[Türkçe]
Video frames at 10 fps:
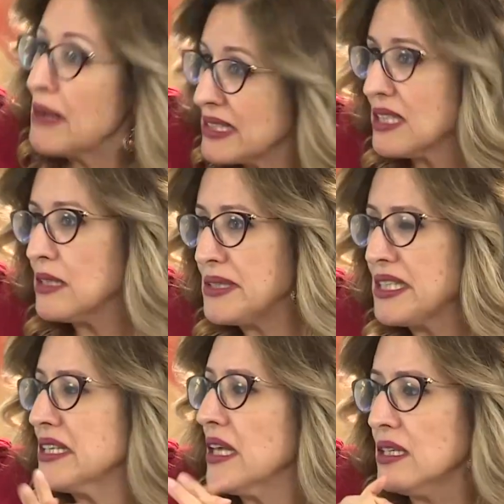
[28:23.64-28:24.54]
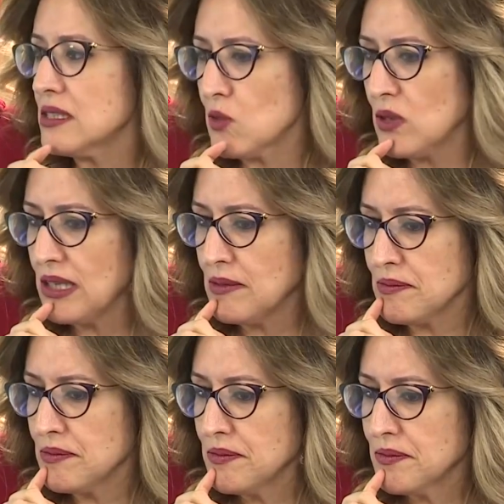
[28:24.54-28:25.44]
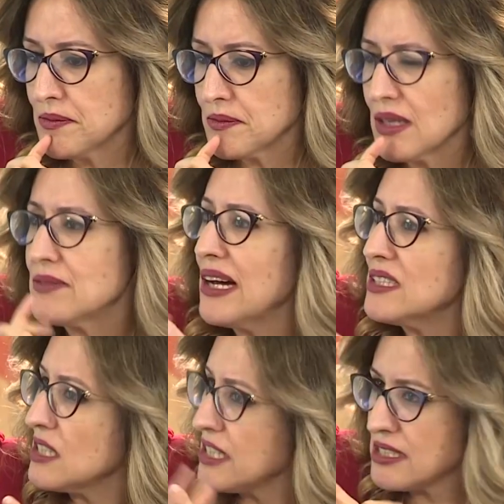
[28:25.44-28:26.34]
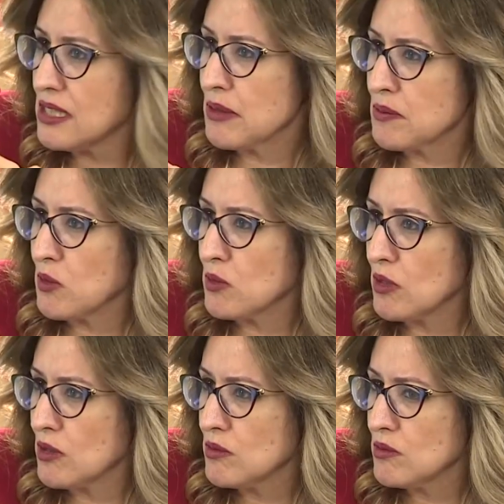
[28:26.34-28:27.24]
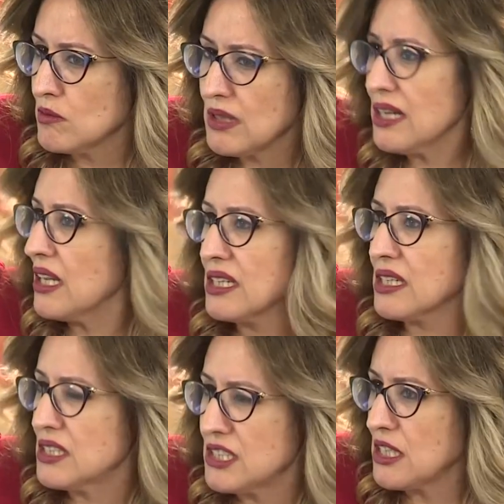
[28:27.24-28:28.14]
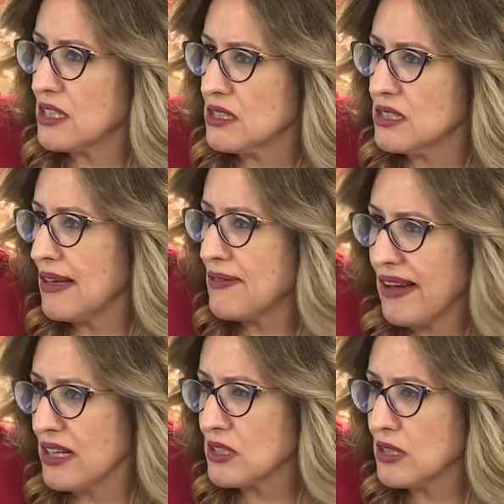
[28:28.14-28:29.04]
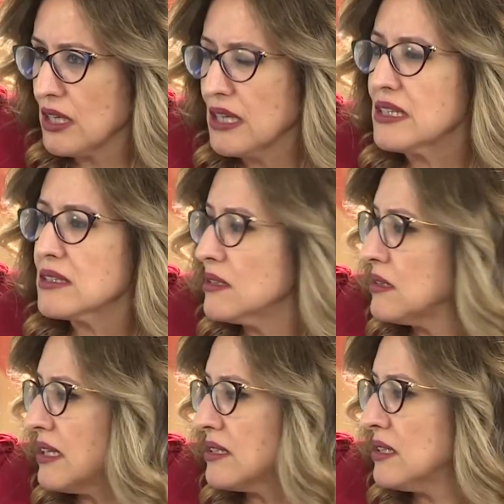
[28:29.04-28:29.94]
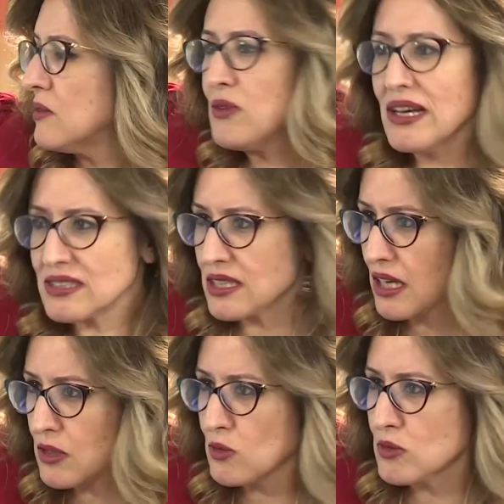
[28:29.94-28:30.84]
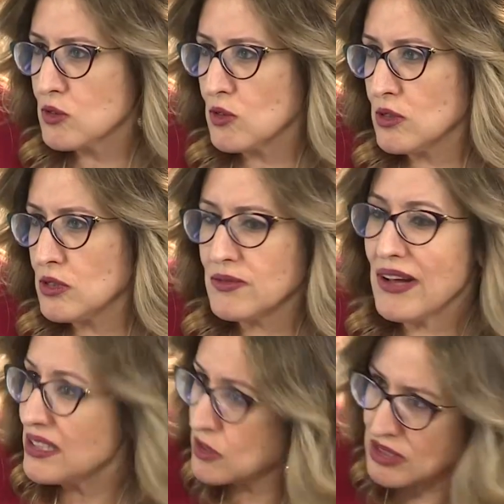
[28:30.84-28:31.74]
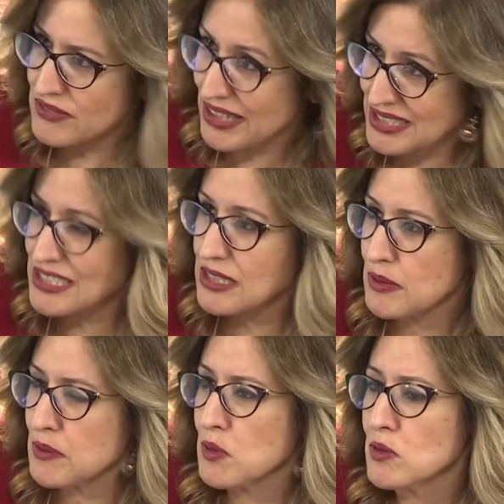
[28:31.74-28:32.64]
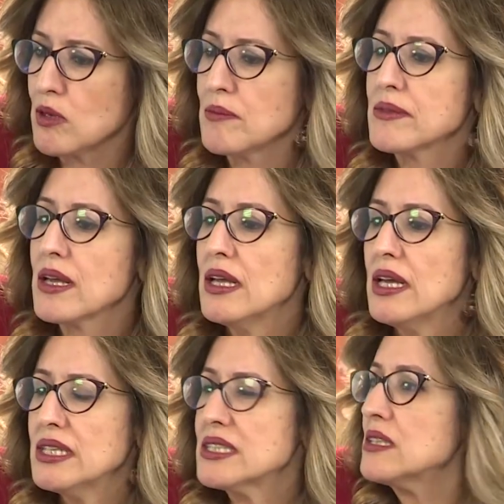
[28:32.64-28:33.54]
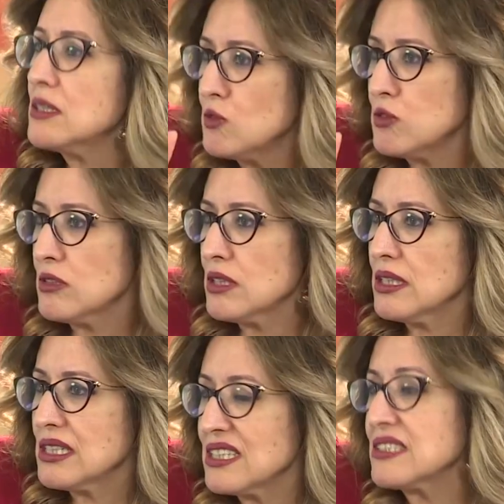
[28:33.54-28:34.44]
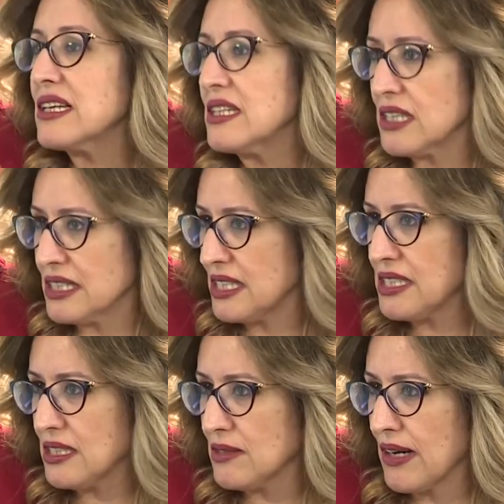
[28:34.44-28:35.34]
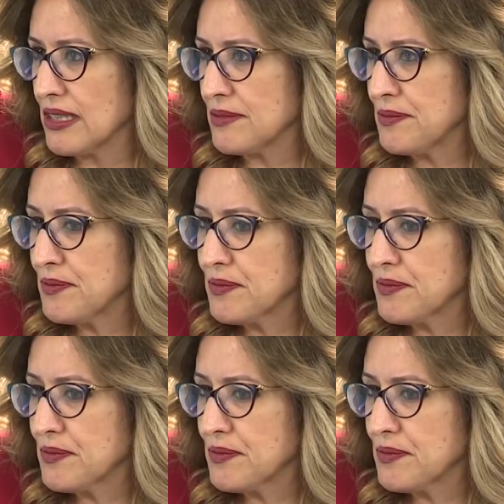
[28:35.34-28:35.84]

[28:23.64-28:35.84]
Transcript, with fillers: Bak sana bir şey daha söyleyeyim. Felçlere sebep oluyor. Ne alaka diyeceksin? Ne felci? Yani influenza'dan konuşuyoruz. Felç, felce sebep oluyor. Şimdi düşün ki 40 derece ateşin var.